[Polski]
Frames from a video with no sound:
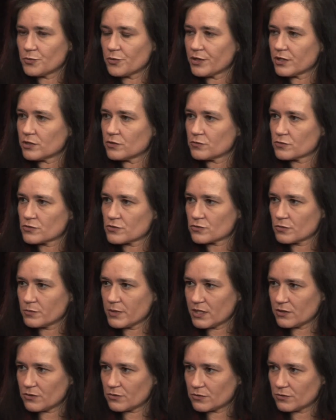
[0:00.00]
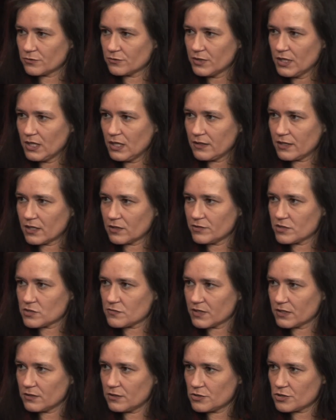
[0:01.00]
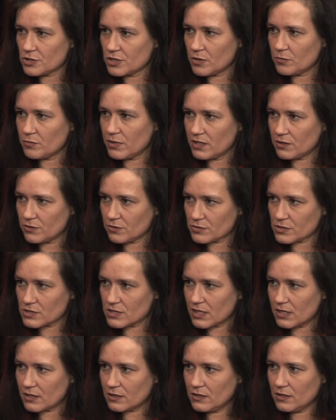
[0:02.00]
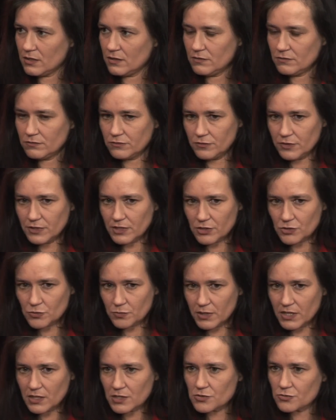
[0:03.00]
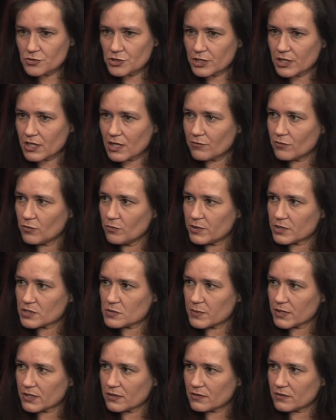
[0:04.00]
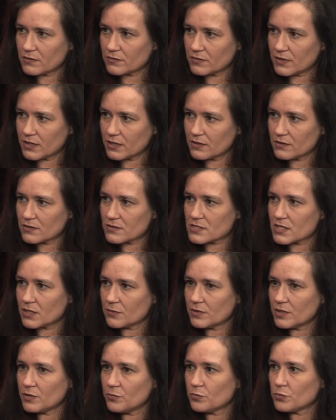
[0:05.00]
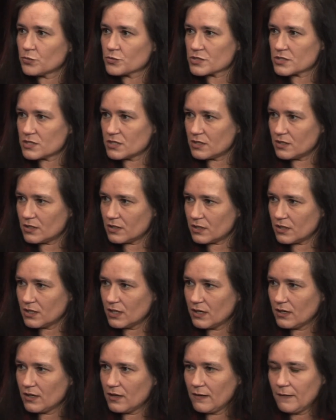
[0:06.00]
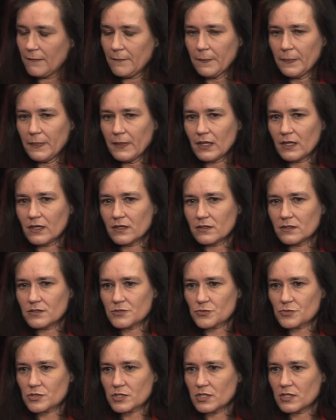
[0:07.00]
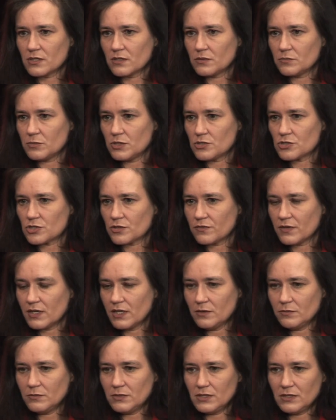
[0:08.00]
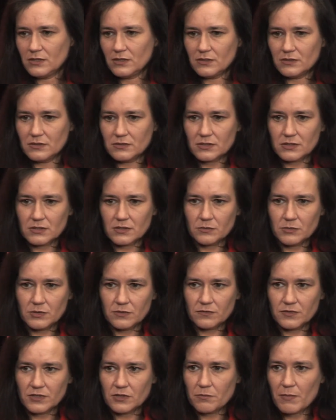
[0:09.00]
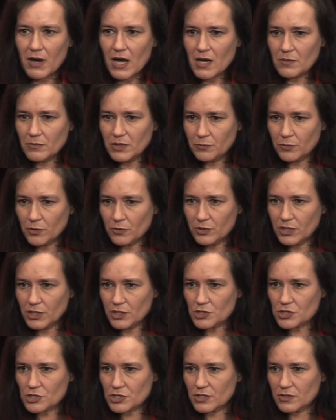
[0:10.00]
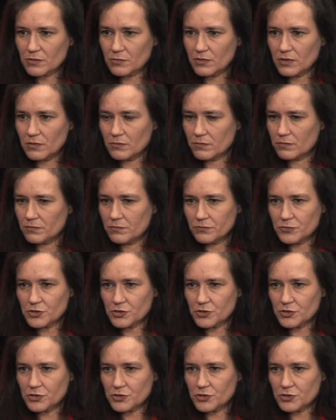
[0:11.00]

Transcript: ponad 200 metrów. Tak więc faktycznie będąc na niej widać bardzo ciekawą perspektywę całej pustyni e, z uschniętymi drzewami, z tymi wydmami pomniejszymi,